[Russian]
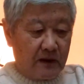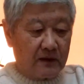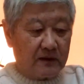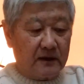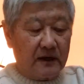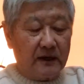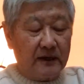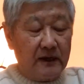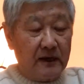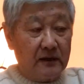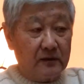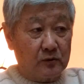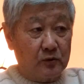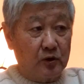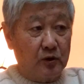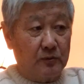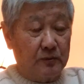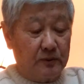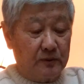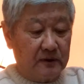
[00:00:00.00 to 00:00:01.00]
Кореян
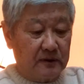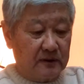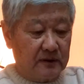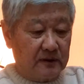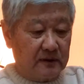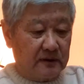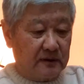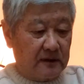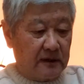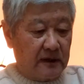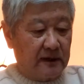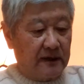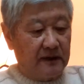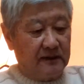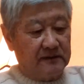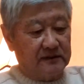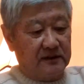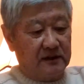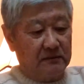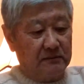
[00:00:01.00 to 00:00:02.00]
Клуб,
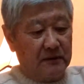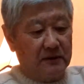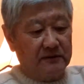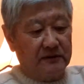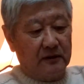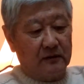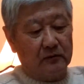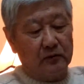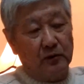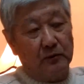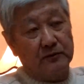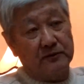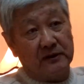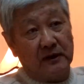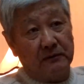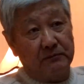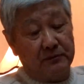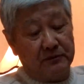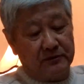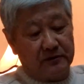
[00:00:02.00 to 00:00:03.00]
корейский медиаклуб
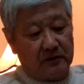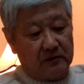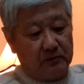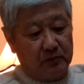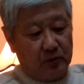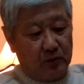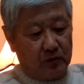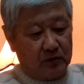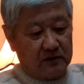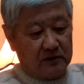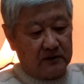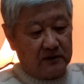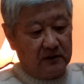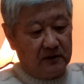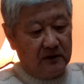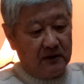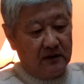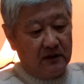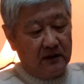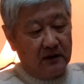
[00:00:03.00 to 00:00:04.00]
Санкт-Петербург,
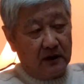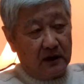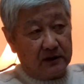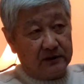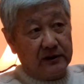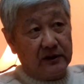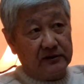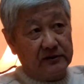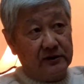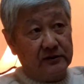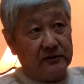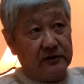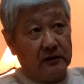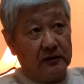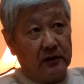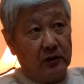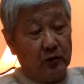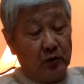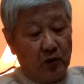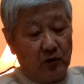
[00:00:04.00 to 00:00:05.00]

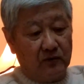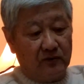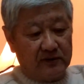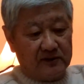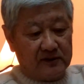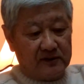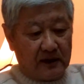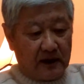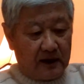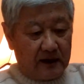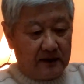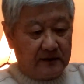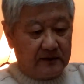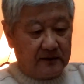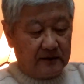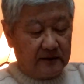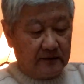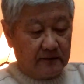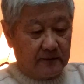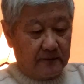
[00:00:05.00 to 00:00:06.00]
относительно новый
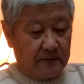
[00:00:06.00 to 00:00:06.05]
сайт.